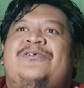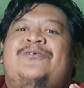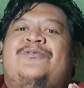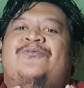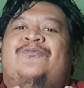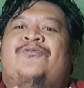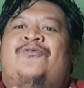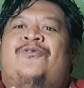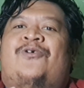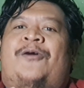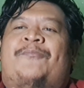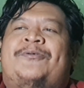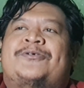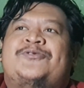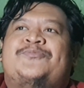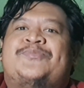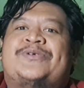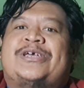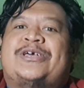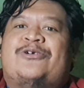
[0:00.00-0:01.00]
oh, apa
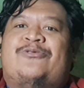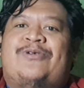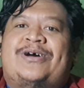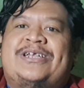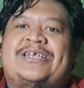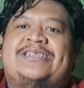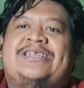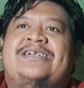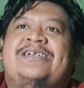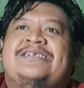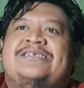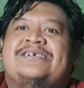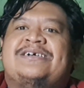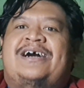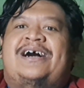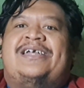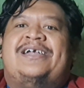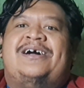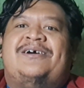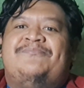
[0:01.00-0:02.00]
superhero wanita dan
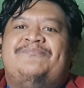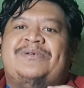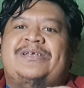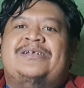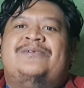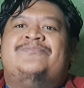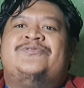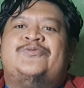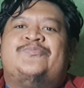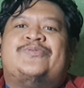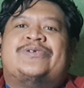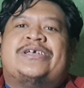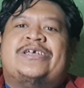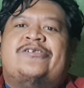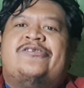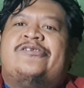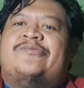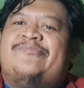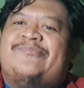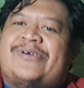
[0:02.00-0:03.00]
sekarang film
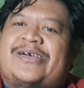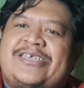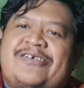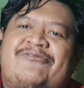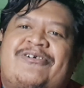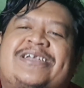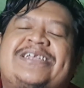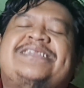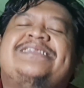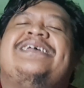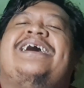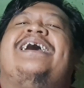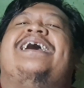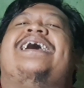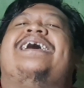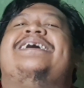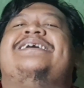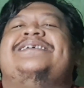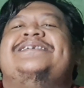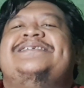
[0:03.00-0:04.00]
superhero remaja wanita
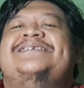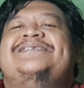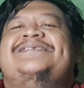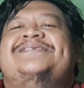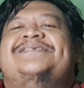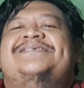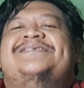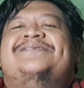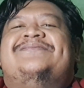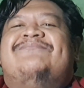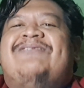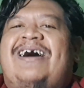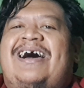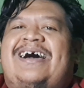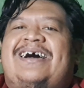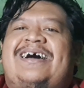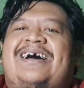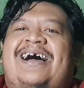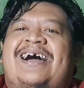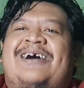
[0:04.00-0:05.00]
wah
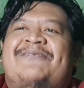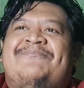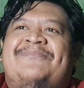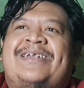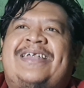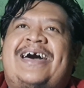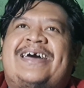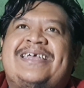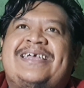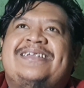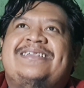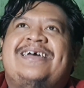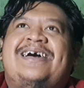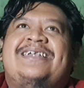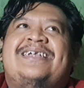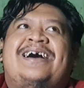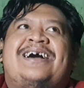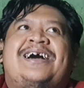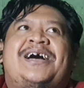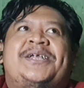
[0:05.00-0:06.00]
akan menarik dan
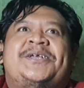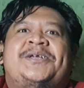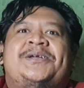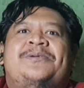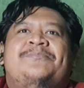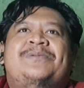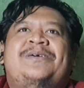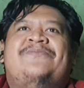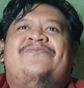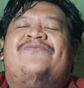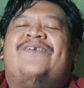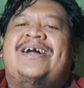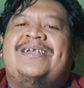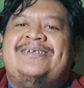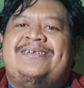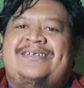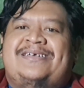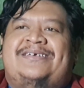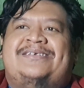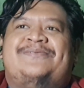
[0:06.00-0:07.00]
akan lebih fun
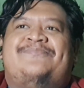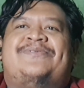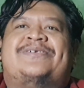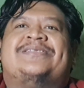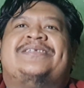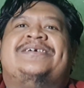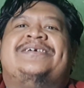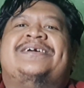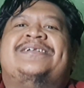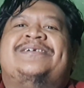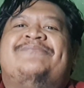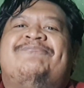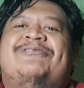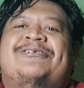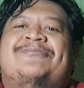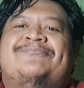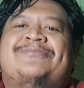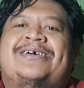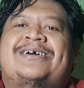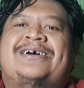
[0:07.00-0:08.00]
nih sepertinya nih
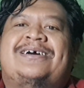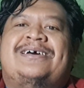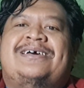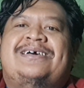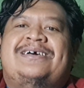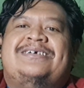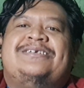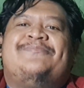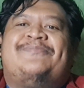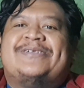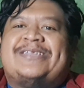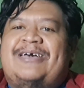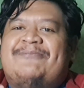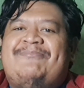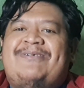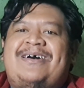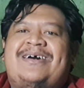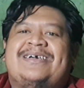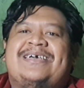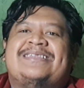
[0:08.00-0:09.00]
filmnya. Seperti
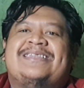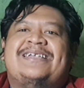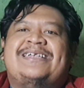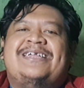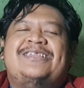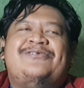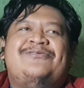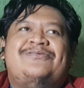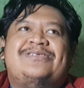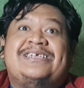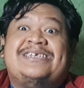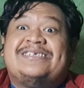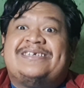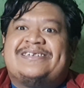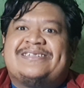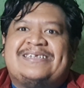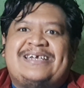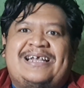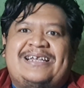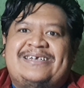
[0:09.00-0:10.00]
apa? Kita lihat yuk teaser
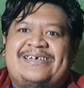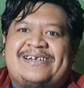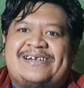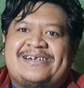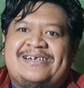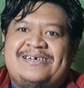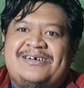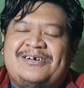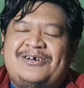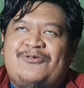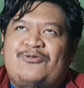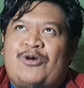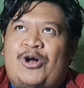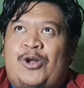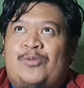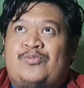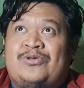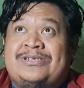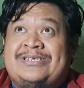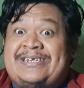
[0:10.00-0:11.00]
trailer.
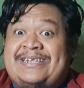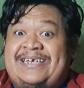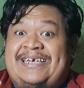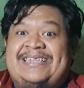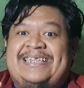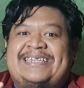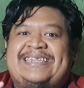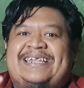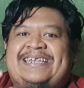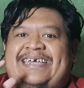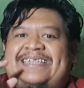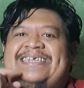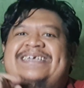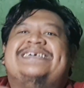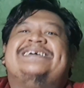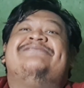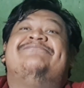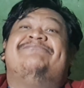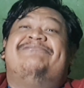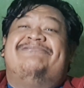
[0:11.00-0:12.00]
Walaupun sedikit kita lihat aja
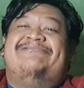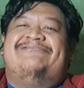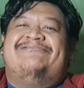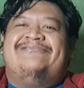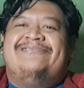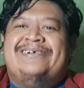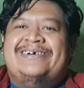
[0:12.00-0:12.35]
dulu.